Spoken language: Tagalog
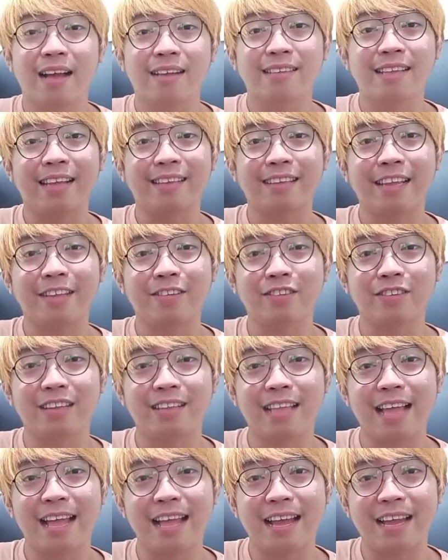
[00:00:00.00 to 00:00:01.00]
Kasi aside doon
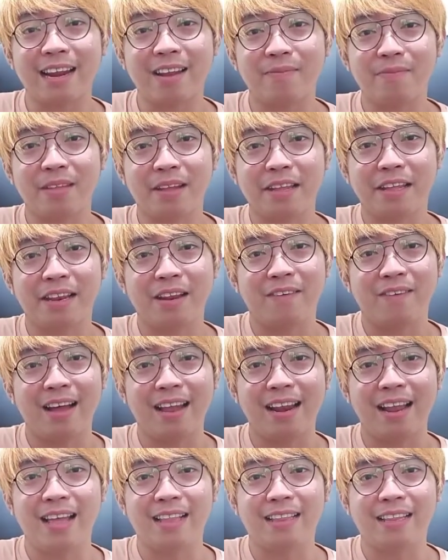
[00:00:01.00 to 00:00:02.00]
sa diagram na
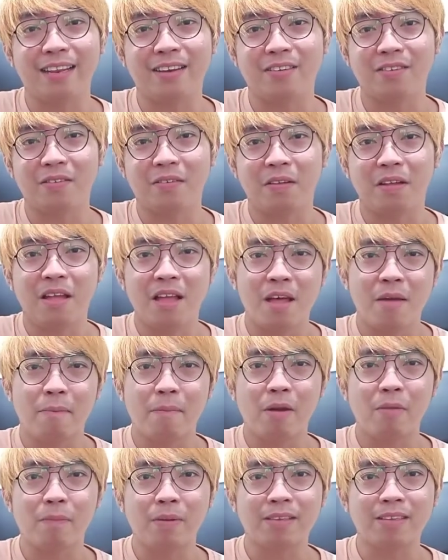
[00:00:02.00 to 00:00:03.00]
ginawa natin, no,
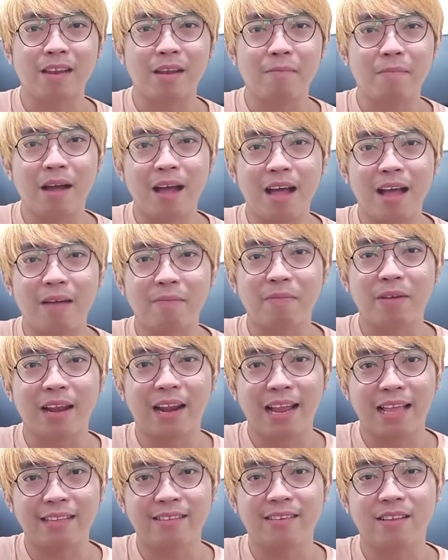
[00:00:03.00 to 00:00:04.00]
meron pa silang mga
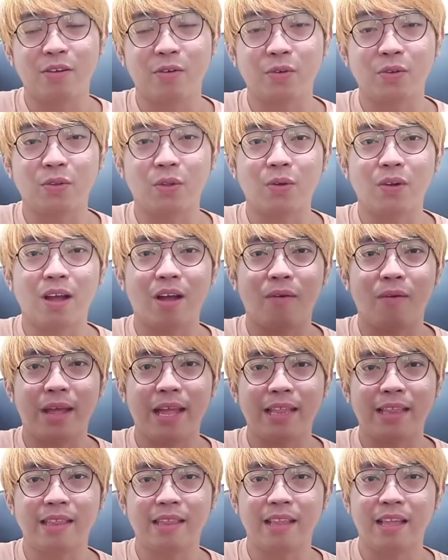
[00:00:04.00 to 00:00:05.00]
upgrades na gustong
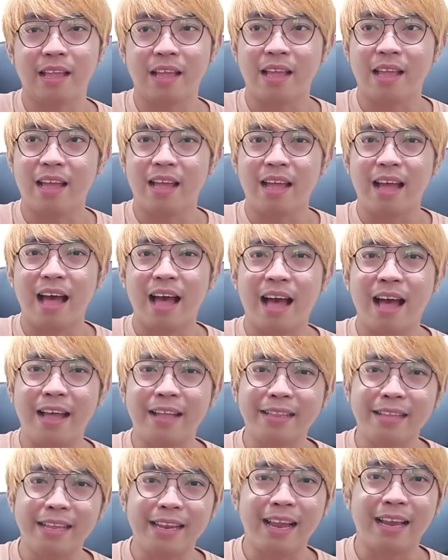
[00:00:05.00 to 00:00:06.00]
gawin. Uh,
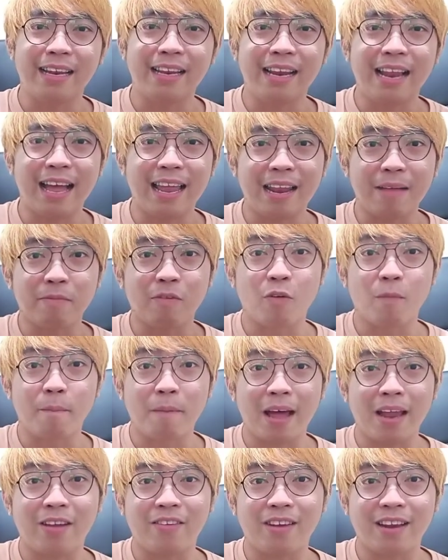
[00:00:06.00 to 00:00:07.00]
hindi lang nila alam kung
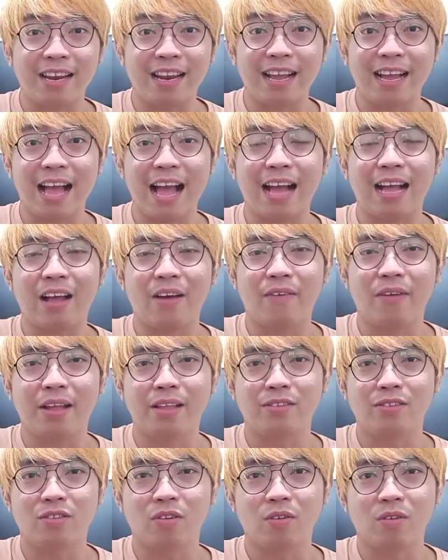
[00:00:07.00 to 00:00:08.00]
paano nila
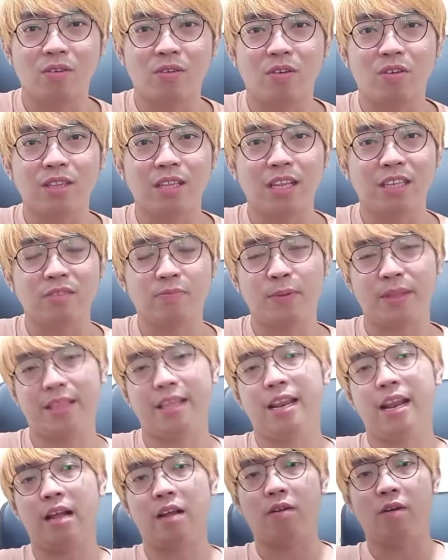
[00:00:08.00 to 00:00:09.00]
gagawin. So, on the spot,
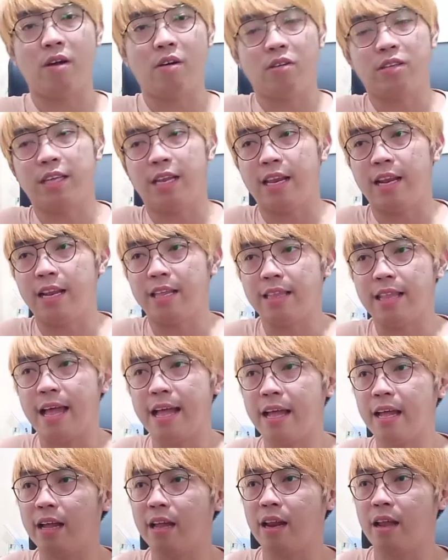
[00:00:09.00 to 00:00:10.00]
ginagawa ko sila ng
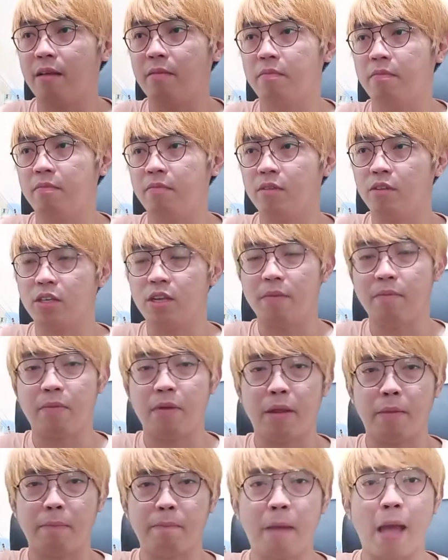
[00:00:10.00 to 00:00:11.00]
diagram.
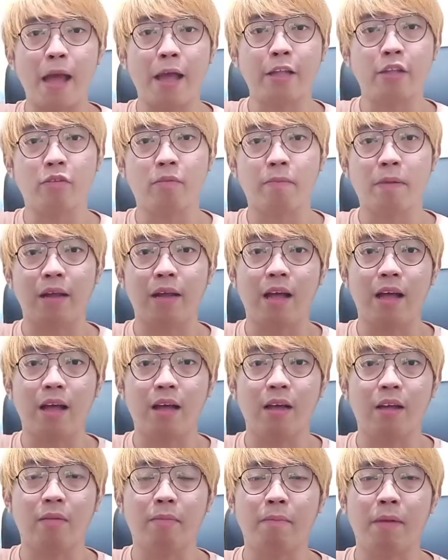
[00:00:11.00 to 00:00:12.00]
Siyempre, pangit yung
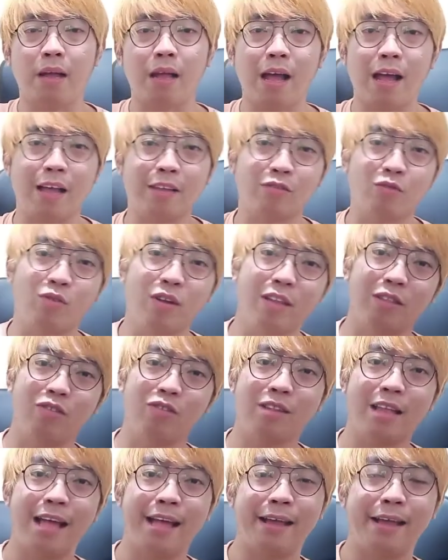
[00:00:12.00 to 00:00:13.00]
pagkaka- pagkakasulat
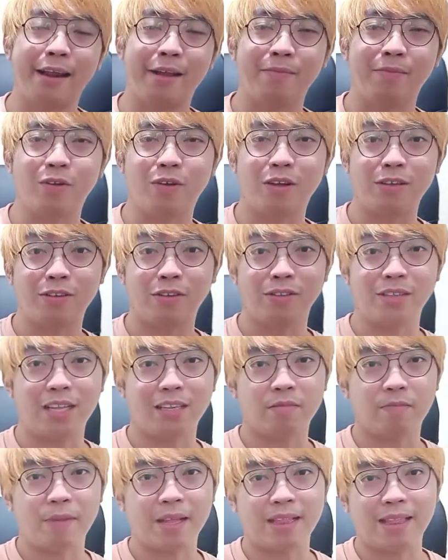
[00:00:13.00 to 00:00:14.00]
ng diagram, no? kasi on the
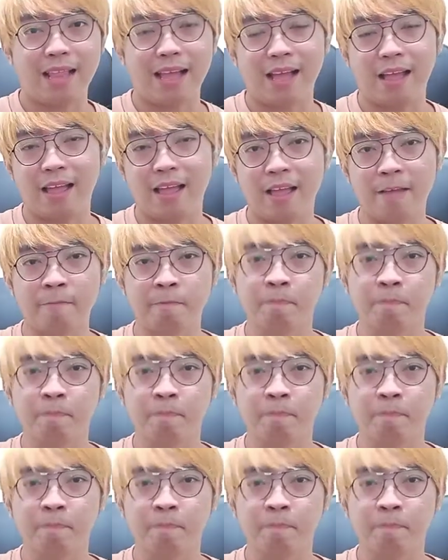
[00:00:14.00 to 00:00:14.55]
spot lang.